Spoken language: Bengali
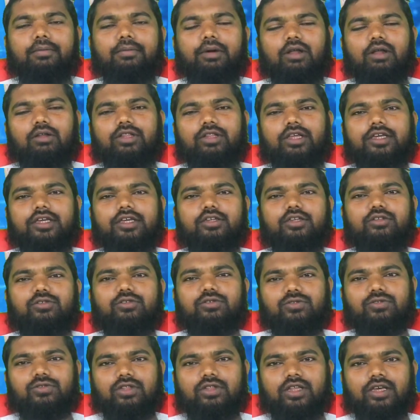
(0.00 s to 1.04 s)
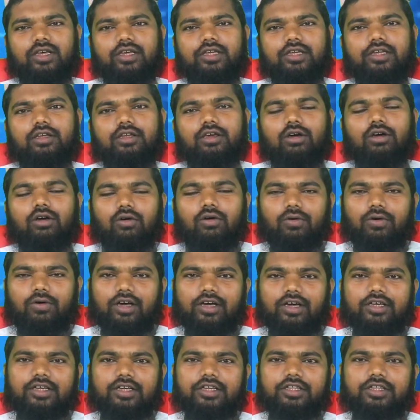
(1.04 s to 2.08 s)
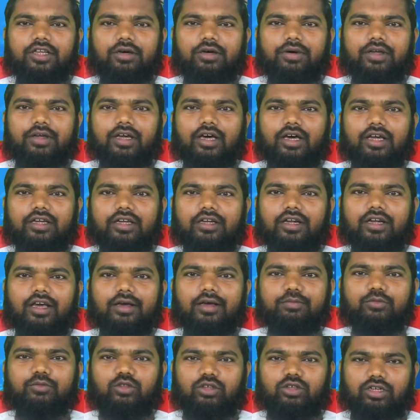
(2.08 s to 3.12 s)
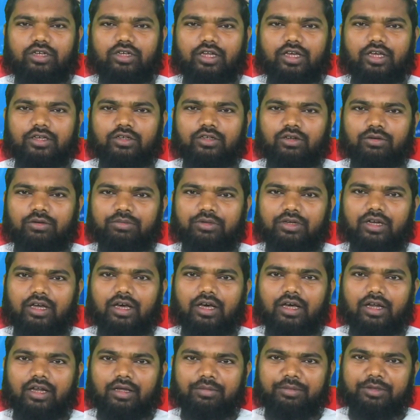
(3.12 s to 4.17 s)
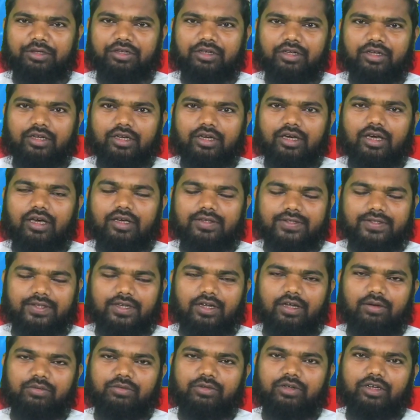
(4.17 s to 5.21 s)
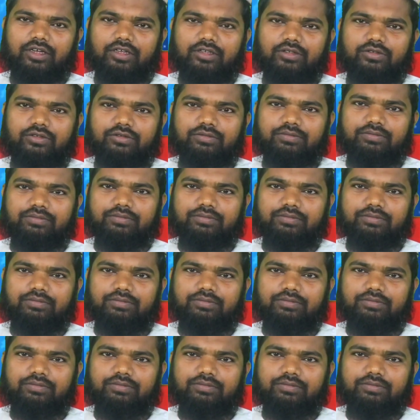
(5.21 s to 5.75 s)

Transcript: ভালো থাকেন সুস্থ থাকেন ও আখরি দাওয়ানা আনিল হামদুলিল্লাহ হিরবিল্লা আলমিন আসসালামু আলাইকুম